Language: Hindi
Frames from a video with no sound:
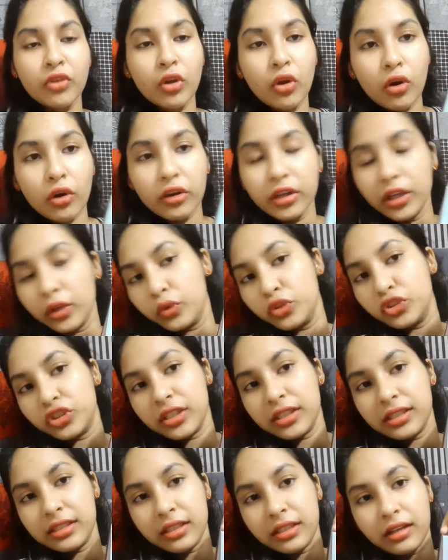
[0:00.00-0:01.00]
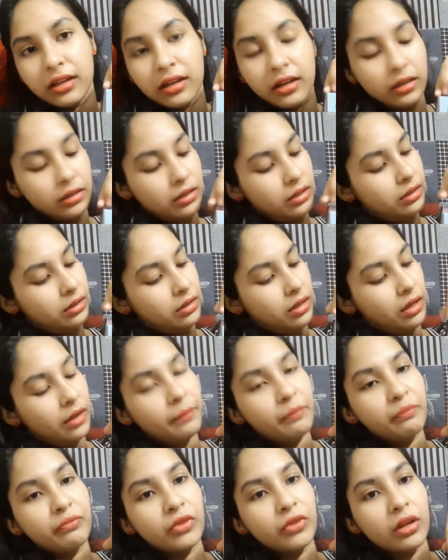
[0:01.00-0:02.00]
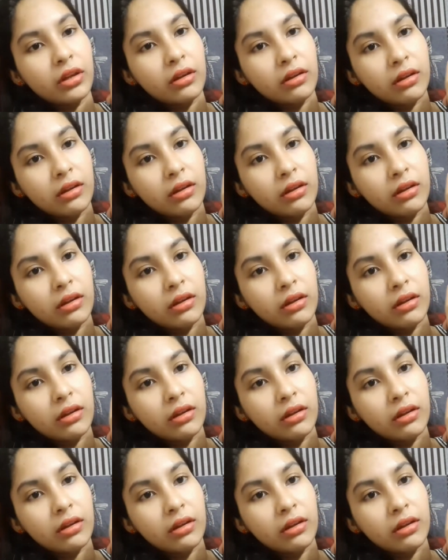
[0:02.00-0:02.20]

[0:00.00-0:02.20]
और ये कुछ इस तरह का दिखता है